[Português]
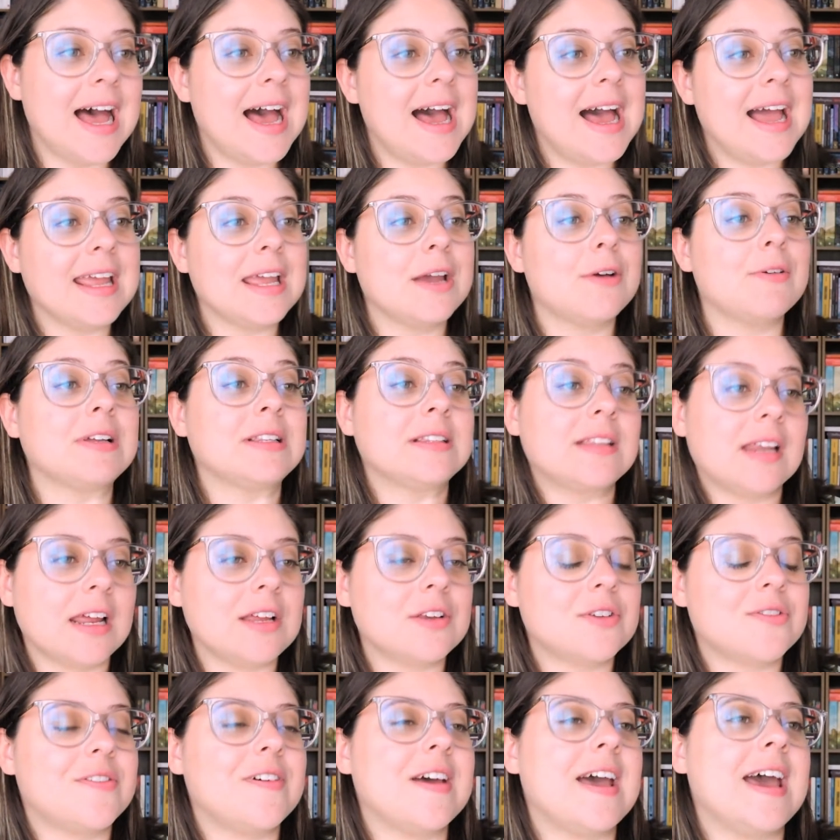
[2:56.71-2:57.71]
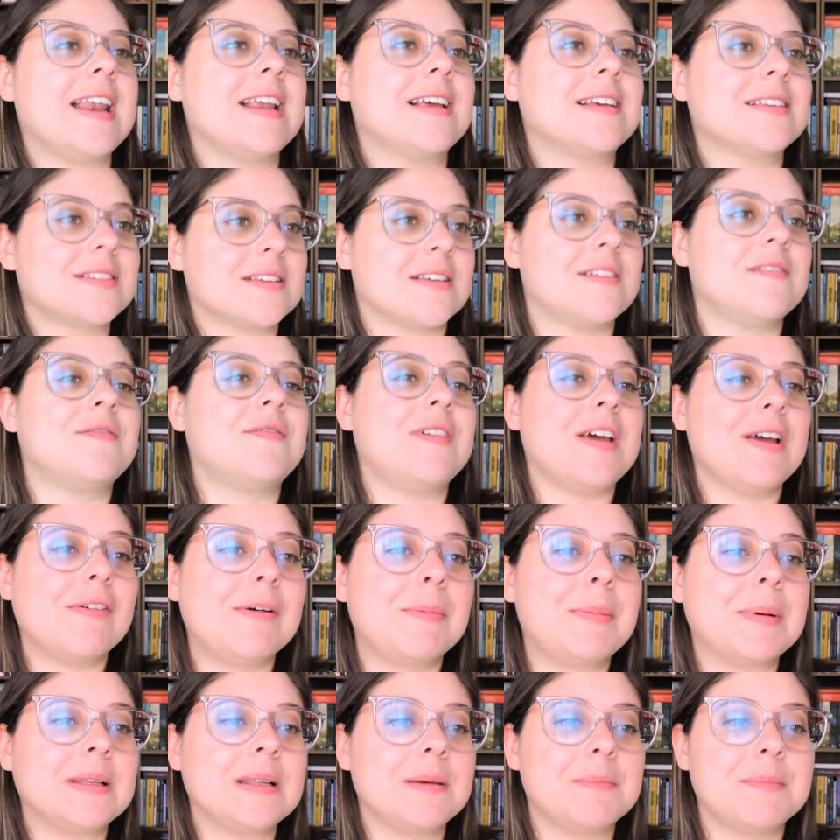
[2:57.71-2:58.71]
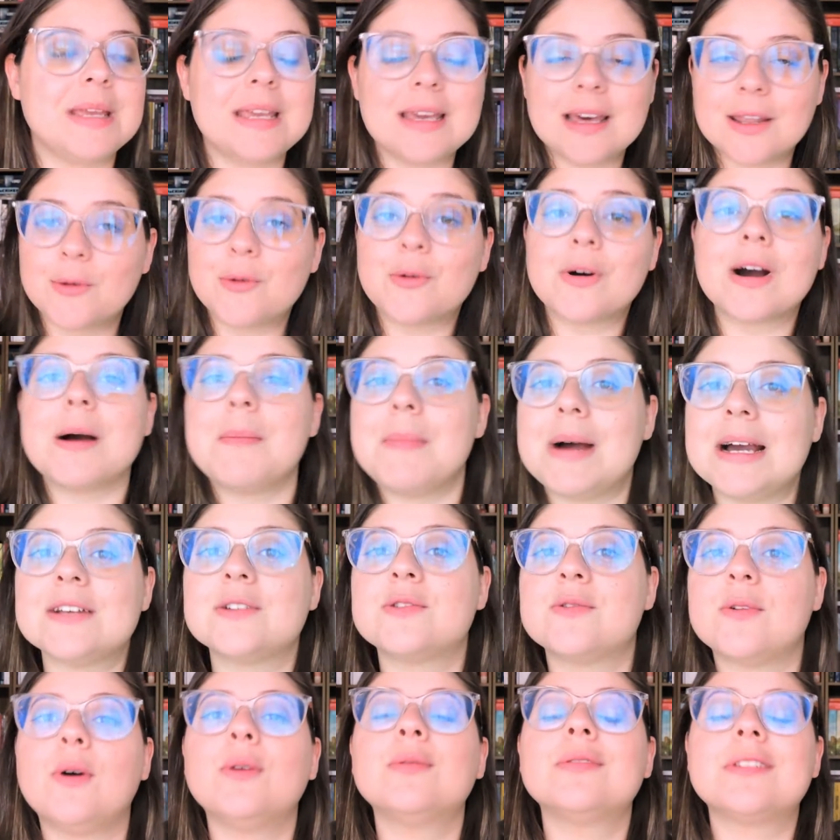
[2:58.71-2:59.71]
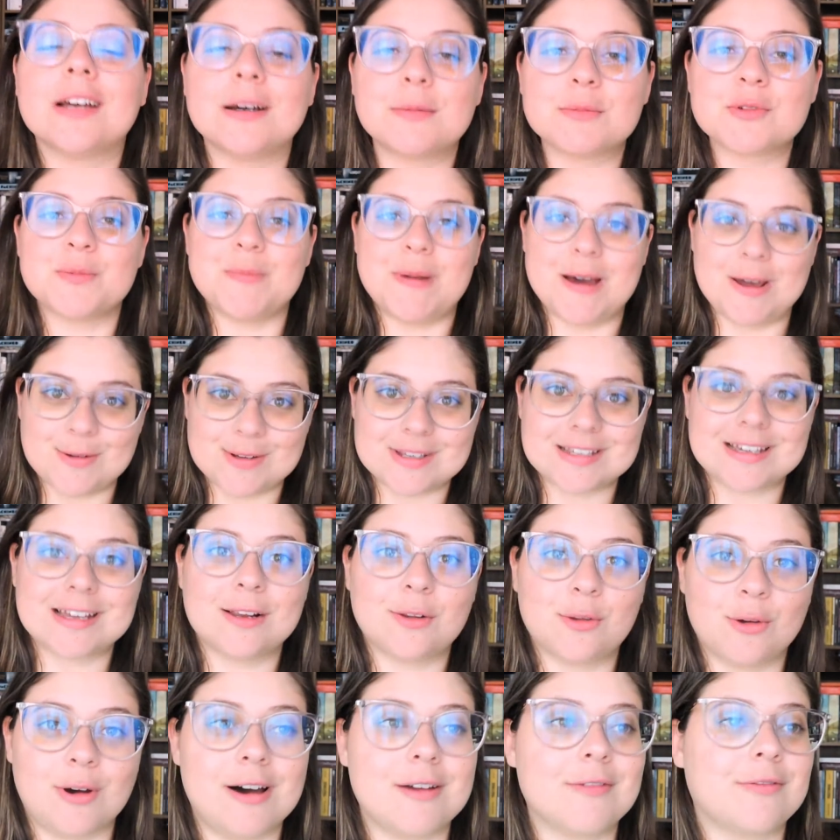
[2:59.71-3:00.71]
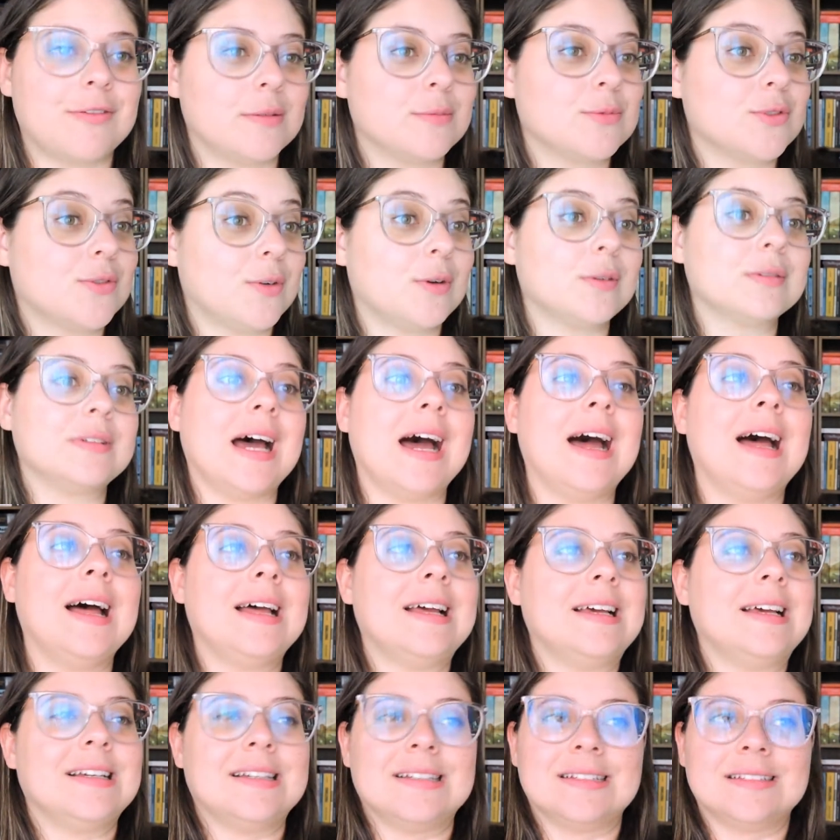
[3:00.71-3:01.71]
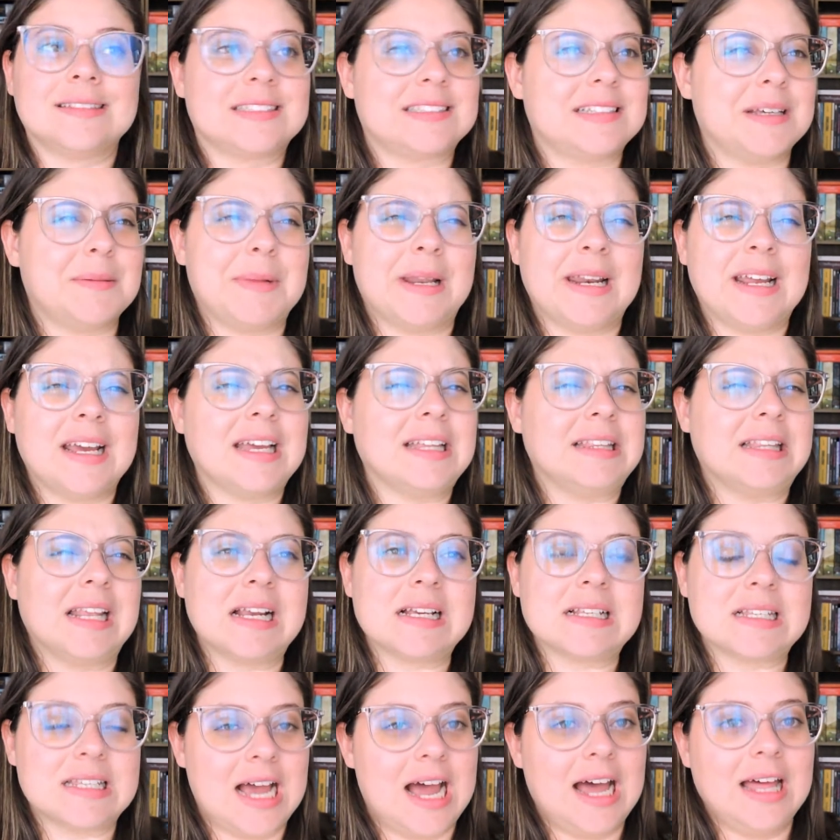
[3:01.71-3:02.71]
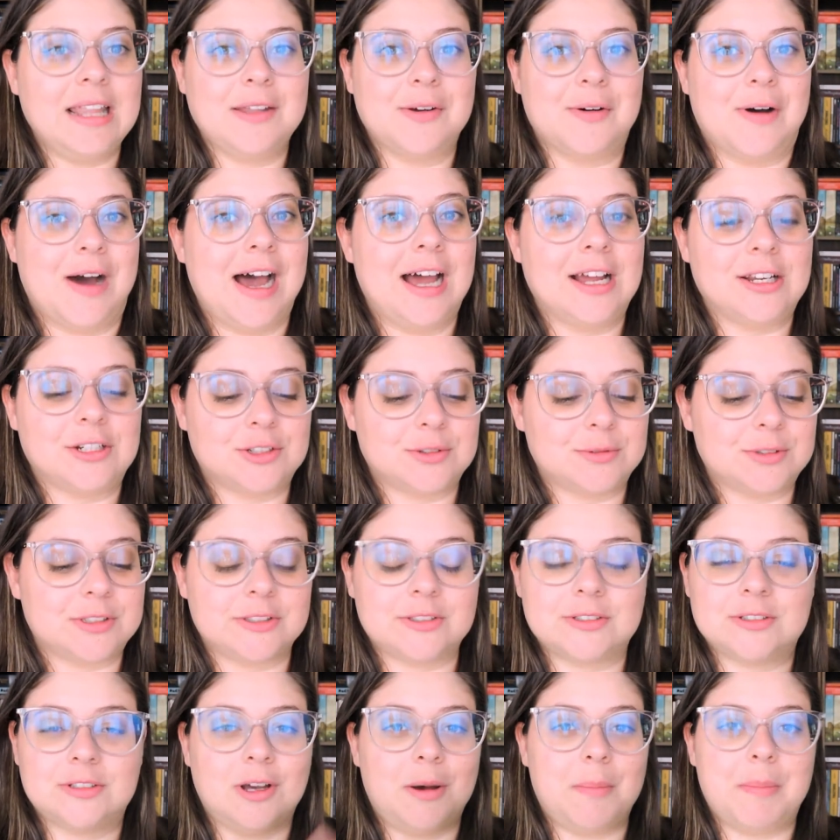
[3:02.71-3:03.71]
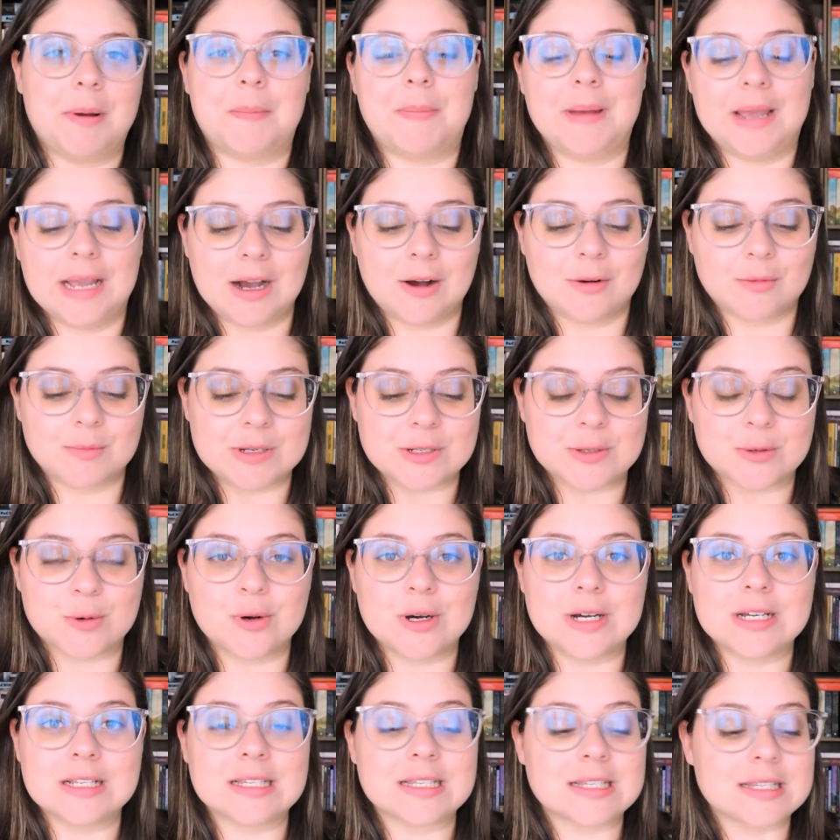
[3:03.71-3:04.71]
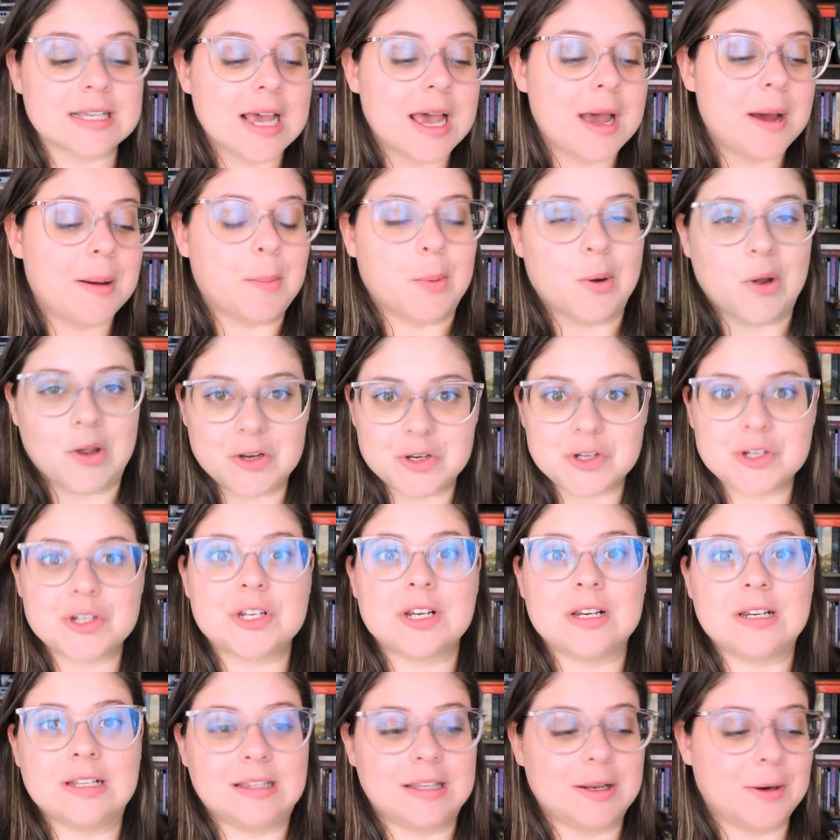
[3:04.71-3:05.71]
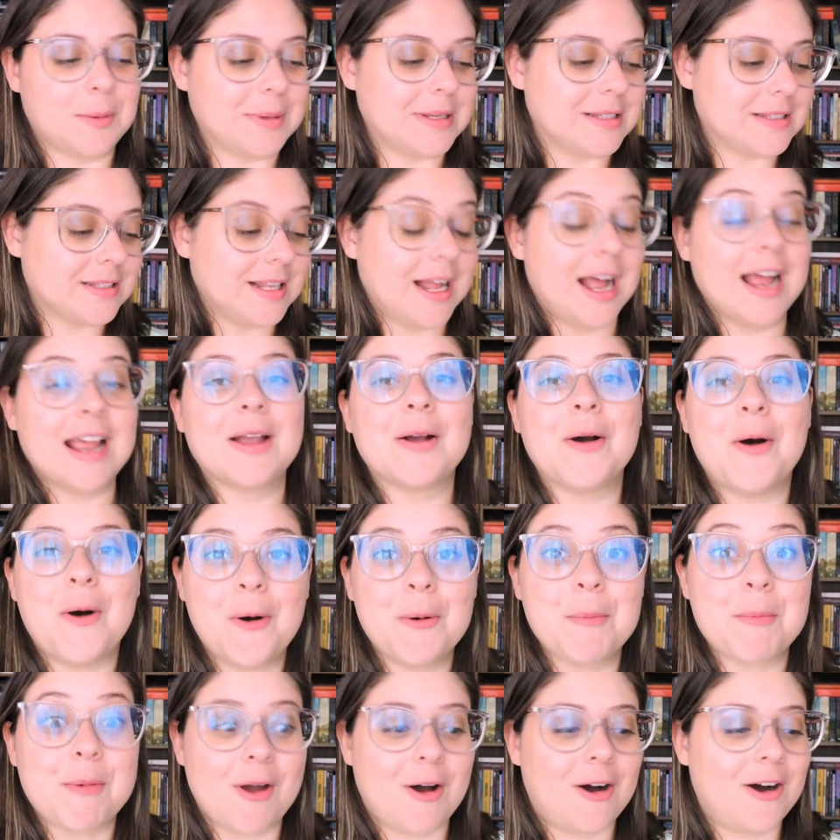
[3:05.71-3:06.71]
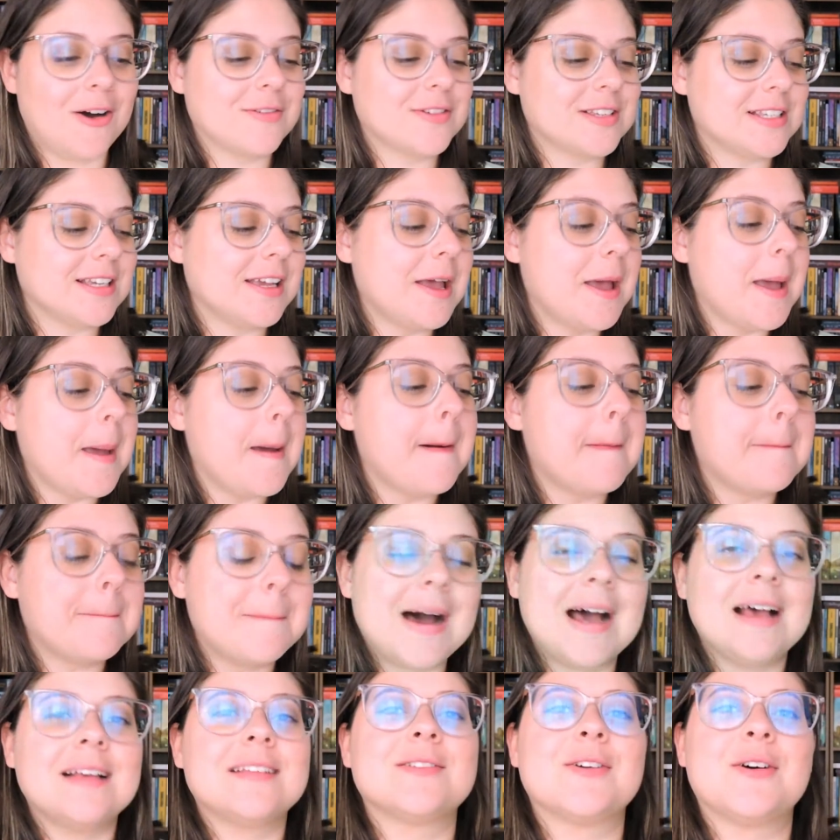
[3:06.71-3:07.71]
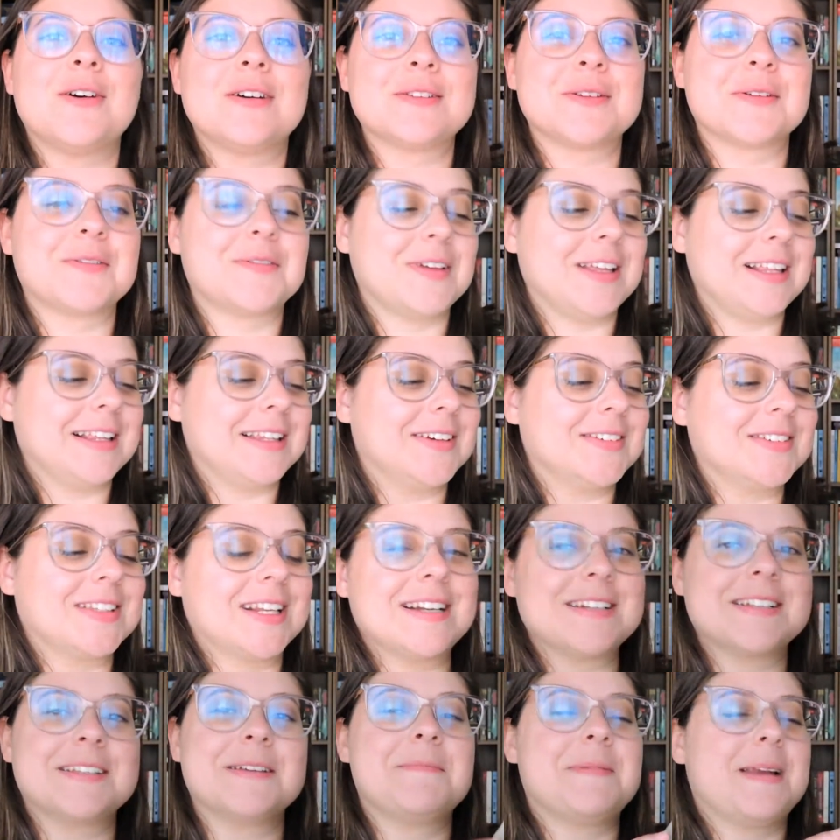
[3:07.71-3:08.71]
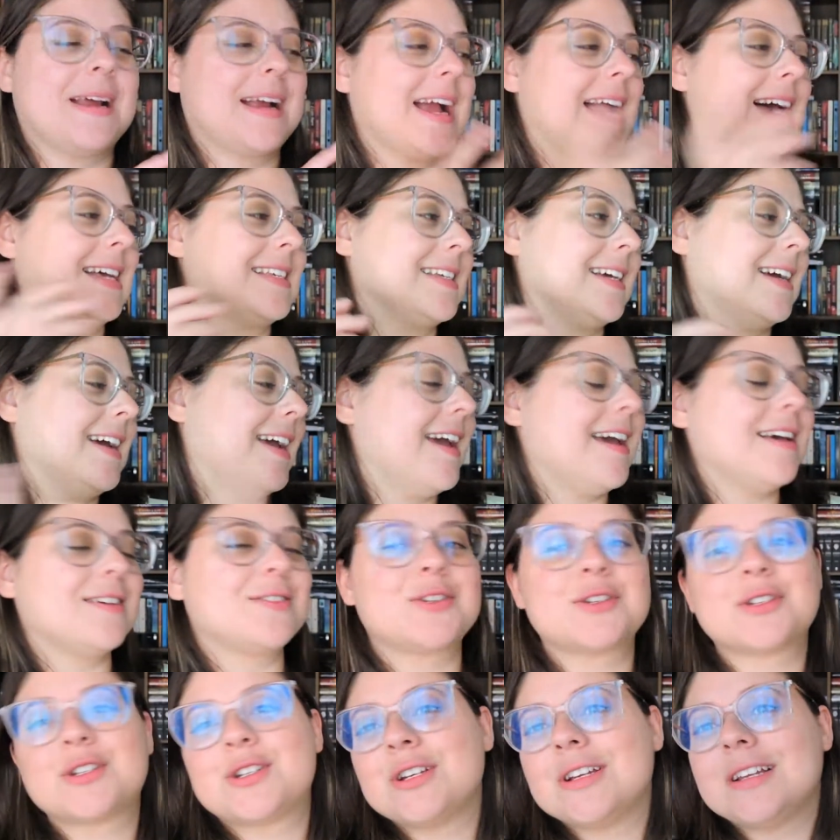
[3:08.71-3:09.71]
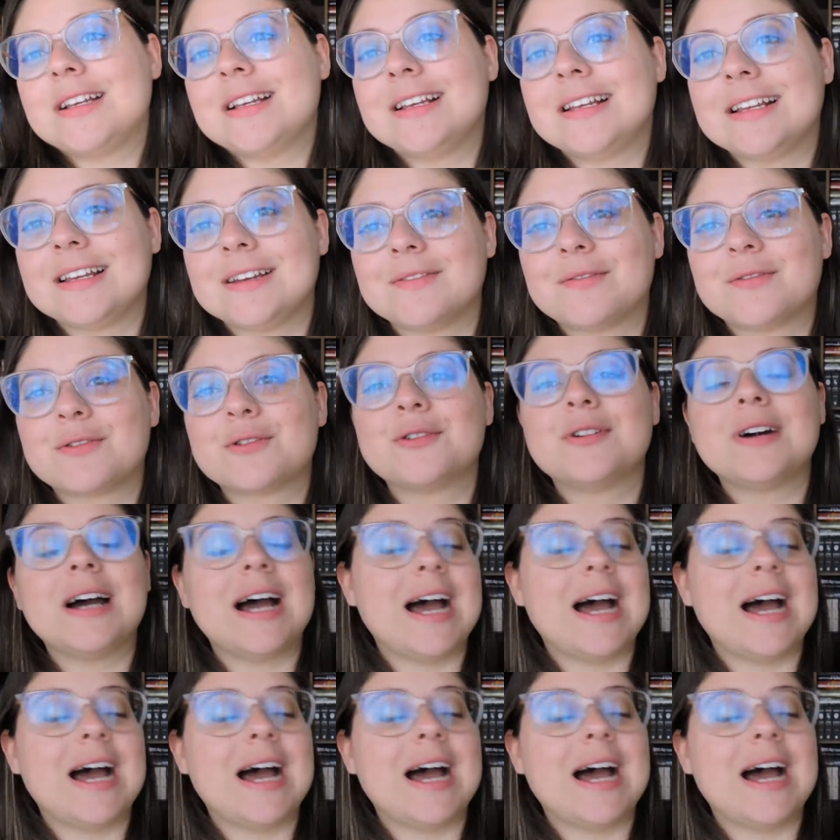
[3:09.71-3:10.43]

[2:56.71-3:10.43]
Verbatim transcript: Aí eu entrei de férias, veio a pandemia, nunca mais voltamos para o escritório, fomos voltar semana retrasada, eu acho, só para pegar algumas coisas, porque a gente literalmente está em home office, mas eu resolvi então trazer para casa este livro